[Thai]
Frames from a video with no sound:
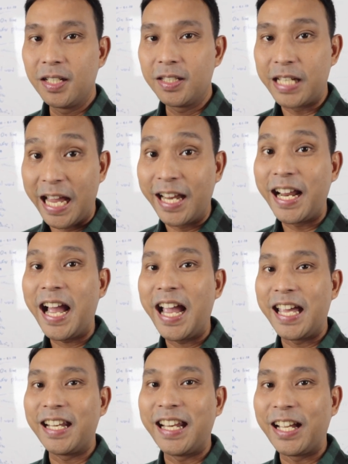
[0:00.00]
แชร์ได้
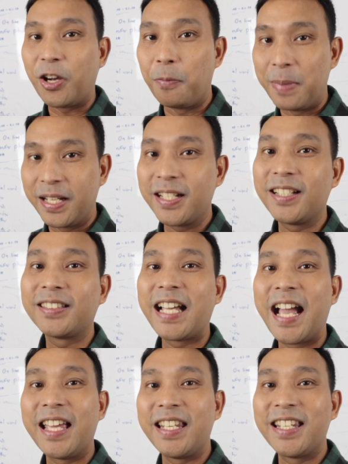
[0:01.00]
ในคอมเมนต์ข้าง
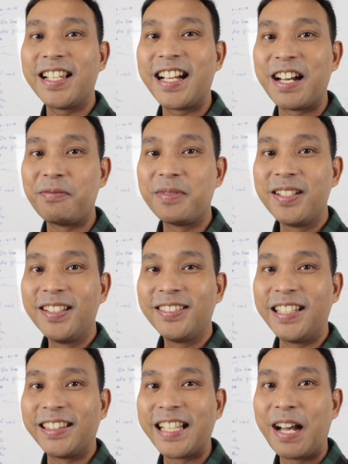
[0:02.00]
ใต้นี้นะครับ
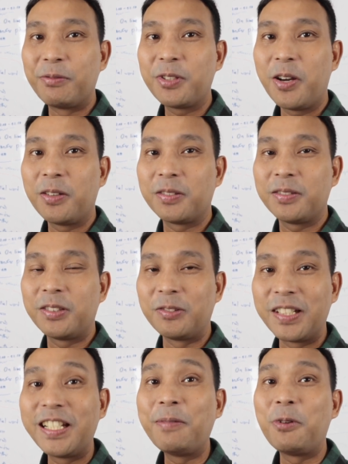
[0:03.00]
ติดตามช่องตุล
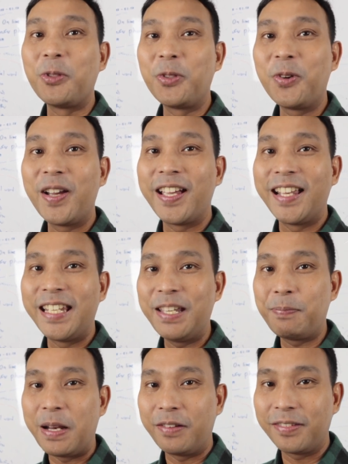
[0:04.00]
เตอร์นพลด้วย อันนี้
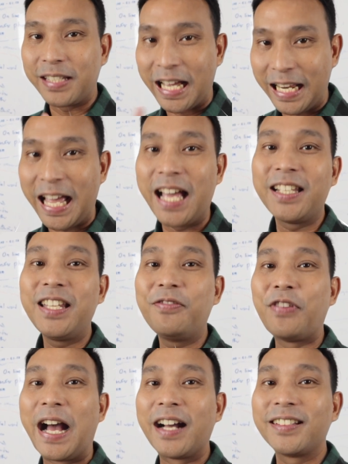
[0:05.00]
เป็นสาระที่
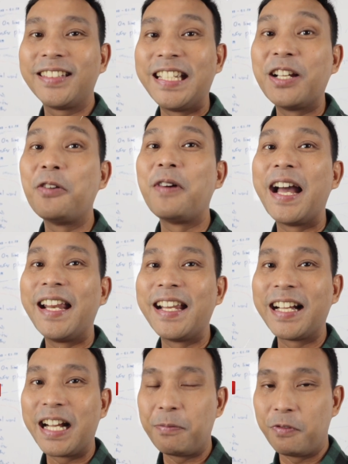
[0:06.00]
ฝากทิ้งเอาไว้
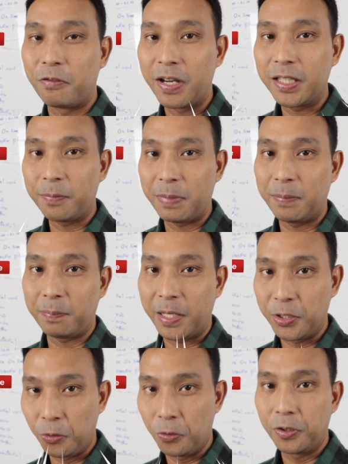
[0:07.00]
นะครับหวังว่าจะเป็นป
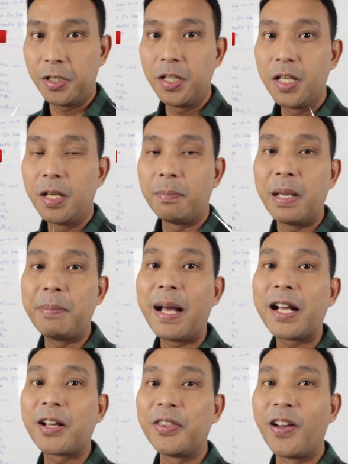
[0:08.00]
ระโยชน์ไม่
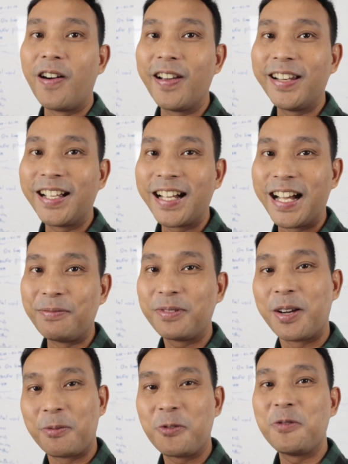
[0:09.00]
มากก็น้อยนะครับ
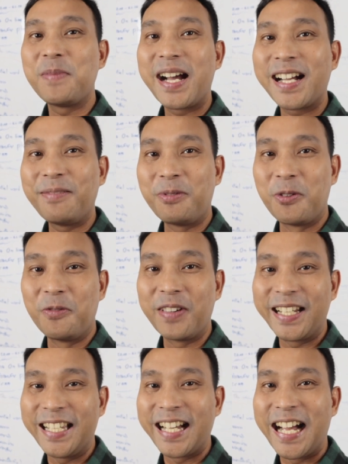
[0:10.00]
ขอบคุณมากครับผมส
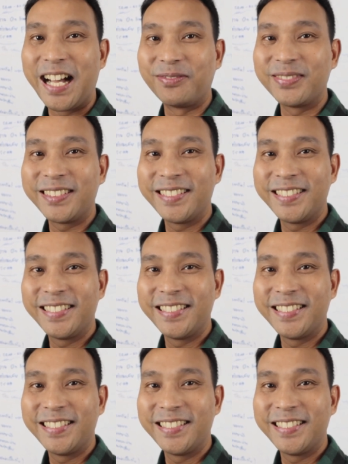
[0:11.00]
วัสดีครับ